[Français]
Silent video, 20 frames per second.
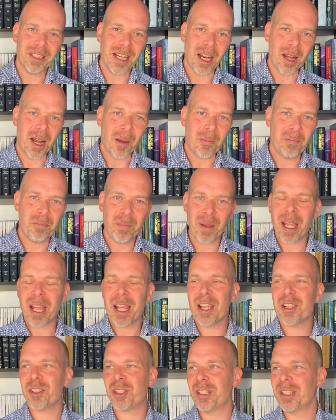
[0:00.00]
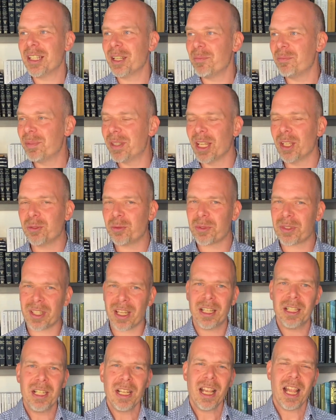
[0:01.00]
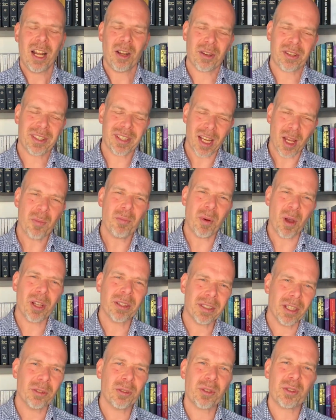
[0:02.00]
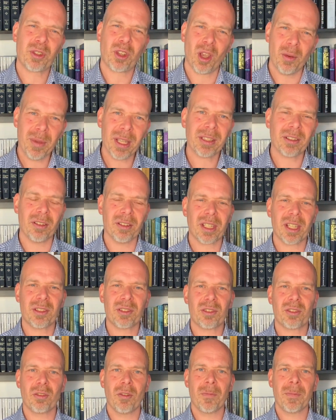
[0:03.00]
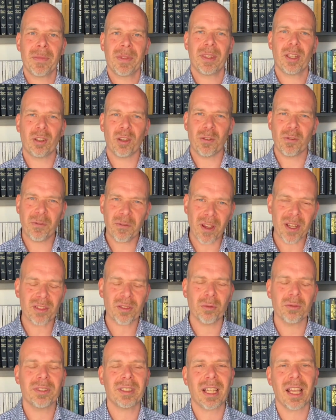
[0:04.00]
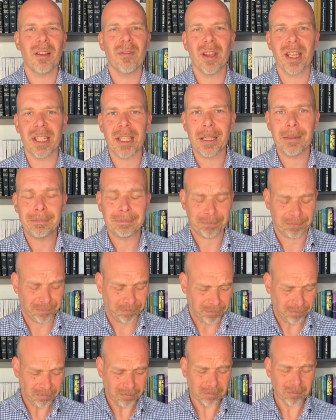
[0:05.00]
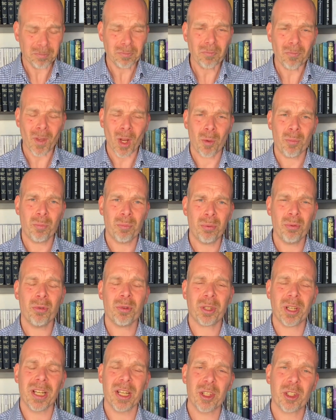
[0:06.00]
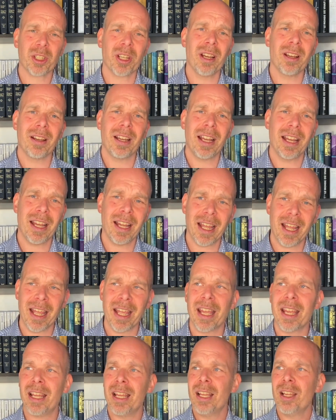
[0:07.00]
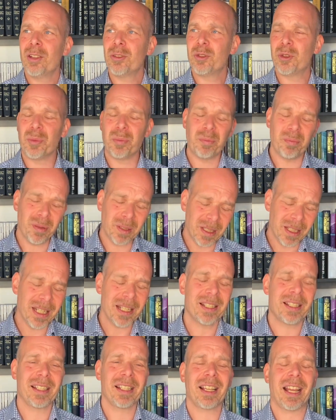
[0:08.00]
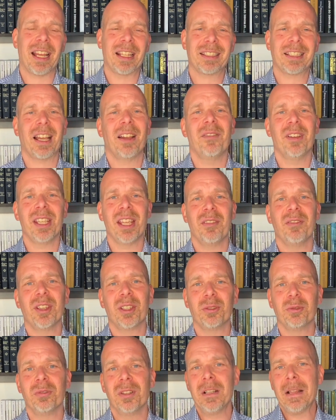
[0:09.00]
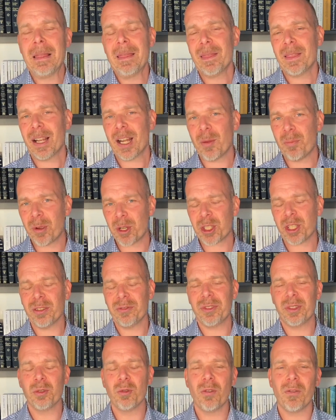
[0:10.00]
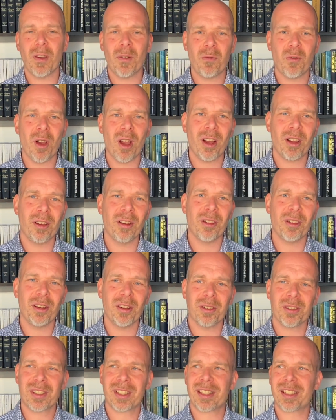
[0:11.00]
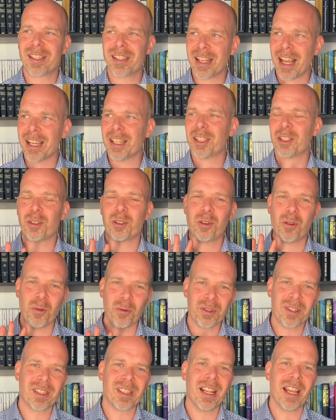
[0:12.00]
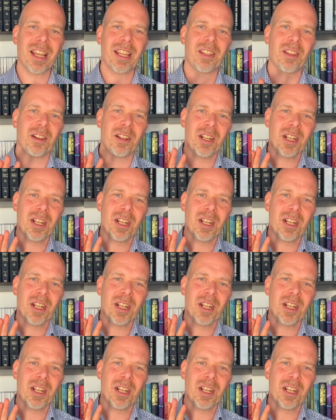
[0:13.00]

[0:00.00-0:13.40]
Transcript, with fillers: a la pêche, il est bien, tout ça. Alors c'est important de se remettre en question dans notre façon de travailler pour que les gens et du plaisir à travailler avec nous. Dans la prochaine vidéo, on va voir euh, euh, cinq conseils